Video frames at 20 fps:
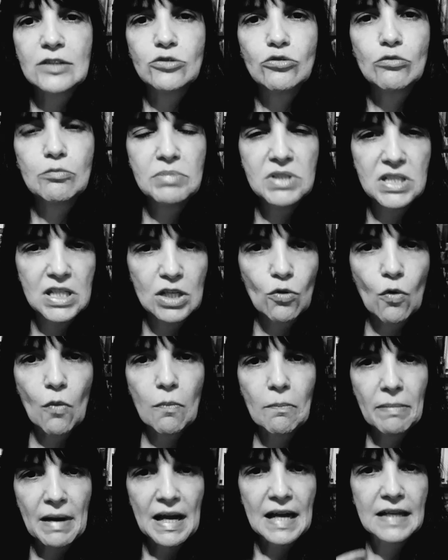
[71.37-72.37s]
do
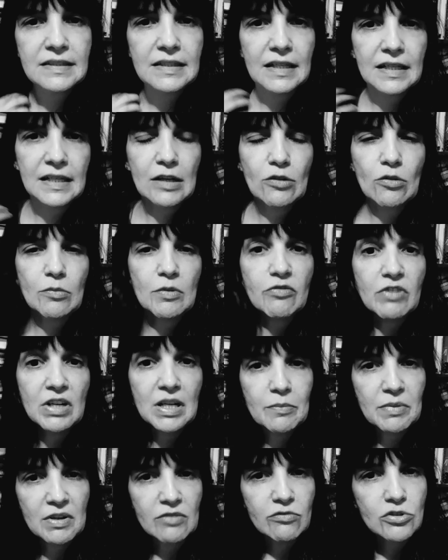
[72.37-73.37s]
psicopata, né, como eu falei
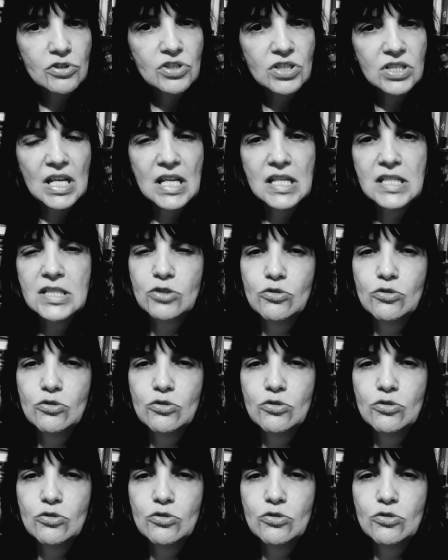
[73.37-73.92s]
para vocês,